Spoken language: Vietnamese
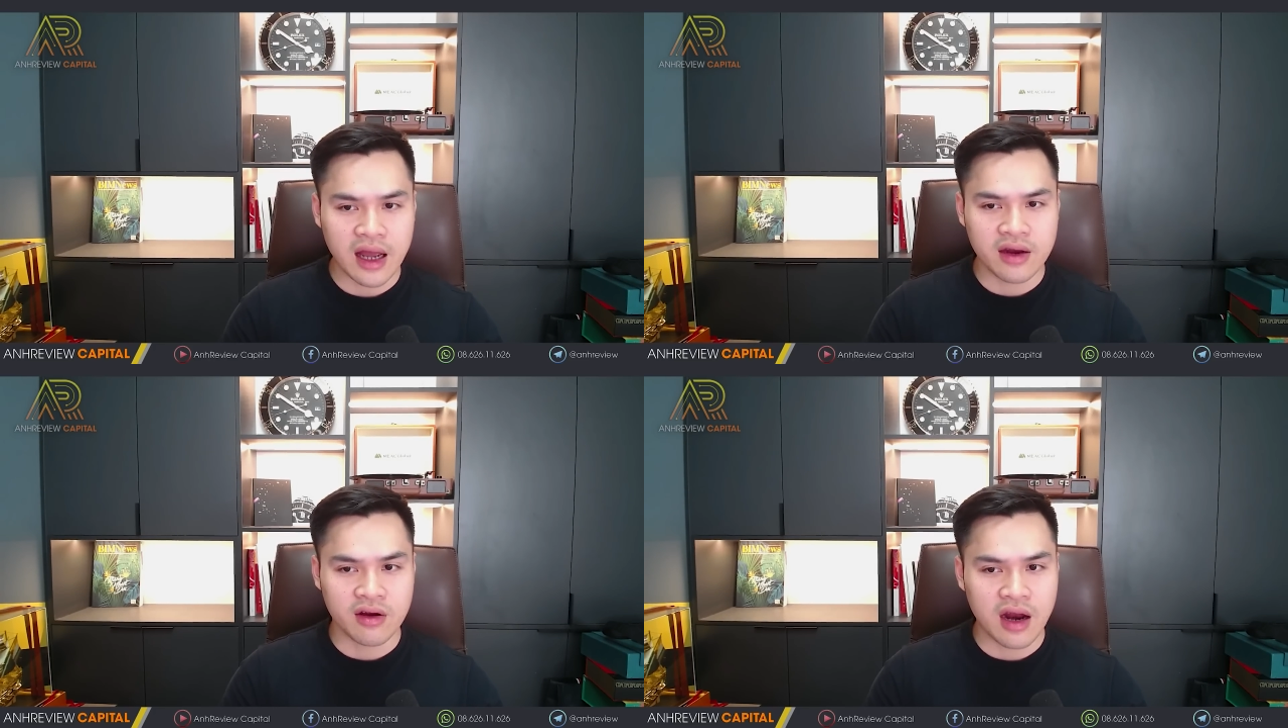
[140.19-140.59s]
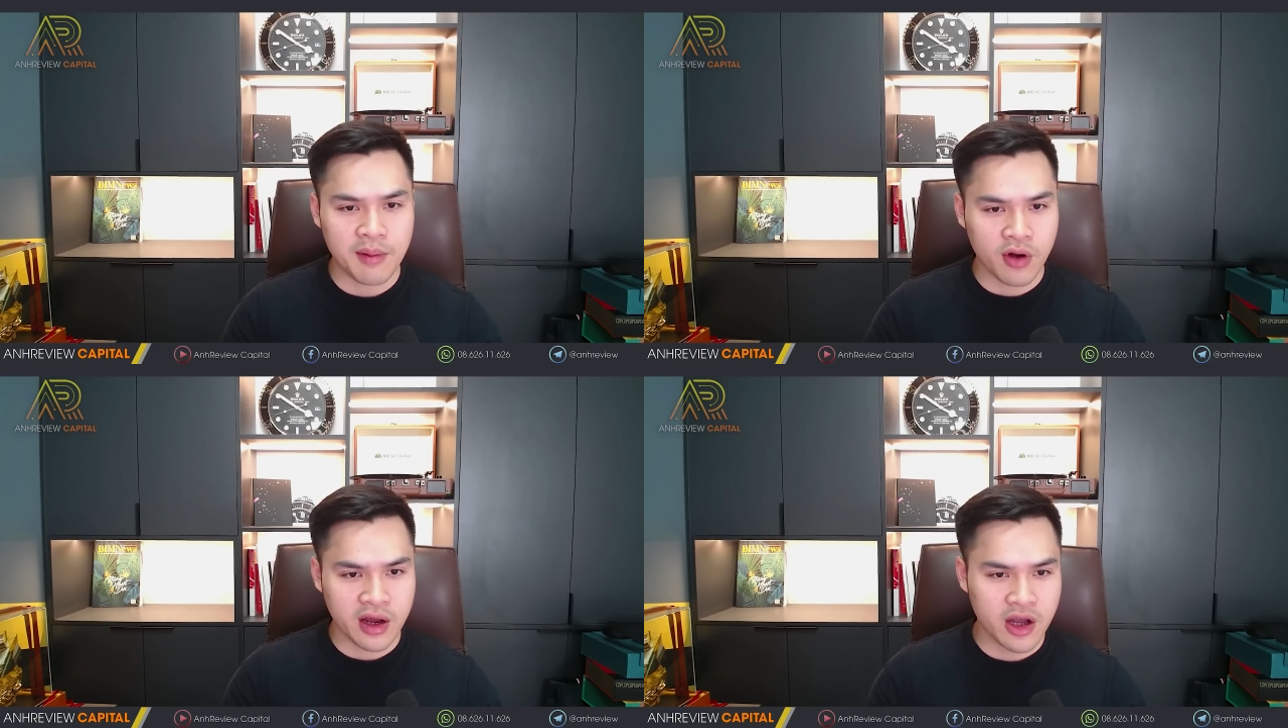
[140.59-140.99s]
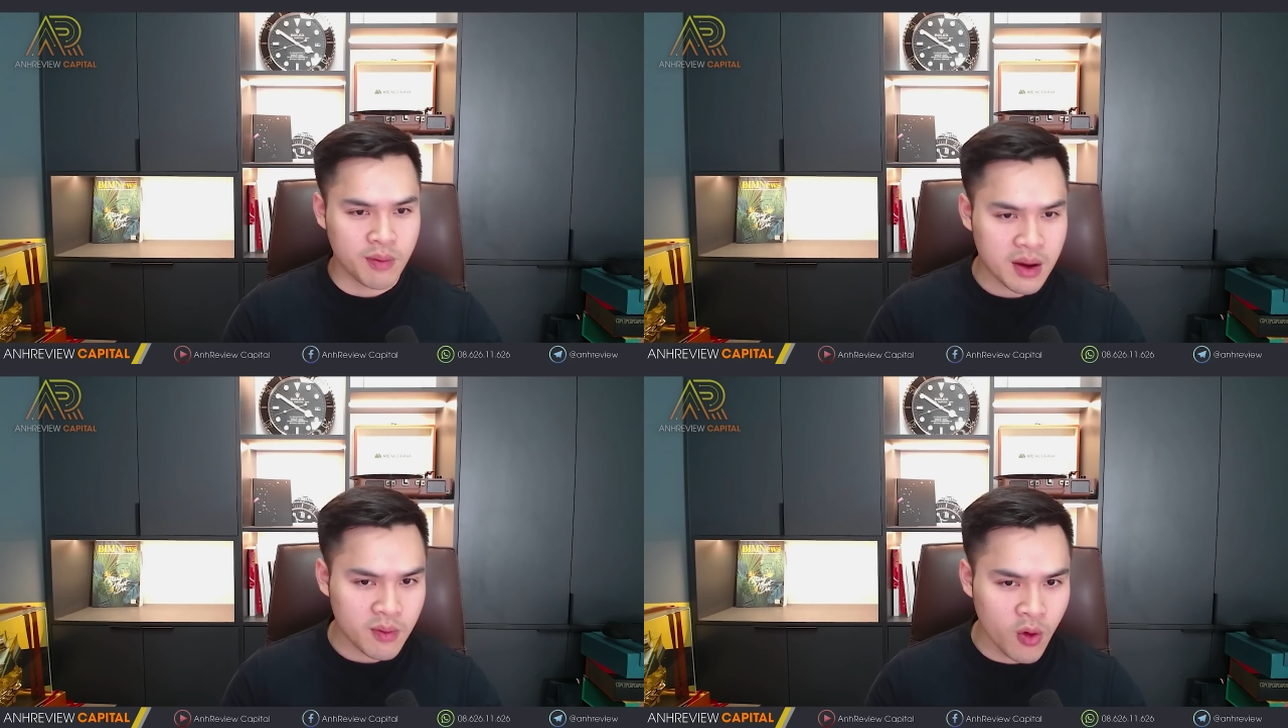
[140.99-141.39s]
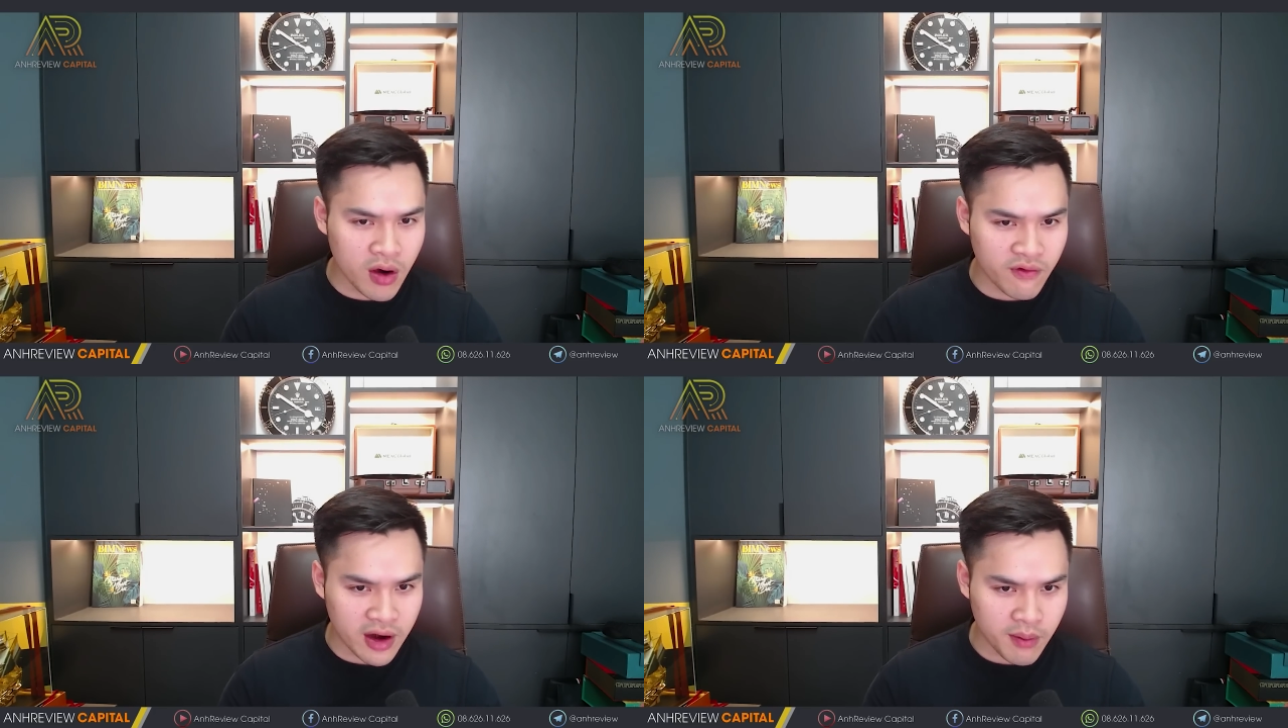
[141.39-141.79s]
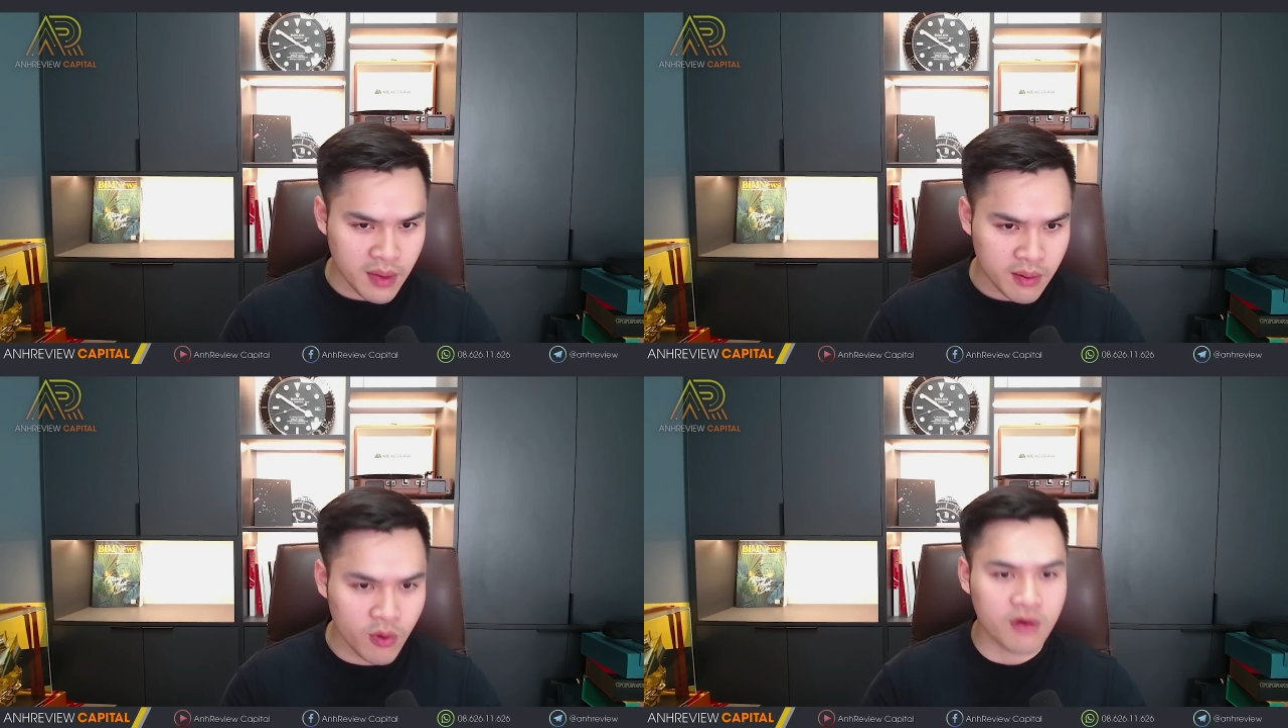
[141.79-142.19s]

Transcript: tại nó là một cái điều bắt buộc và nó bắt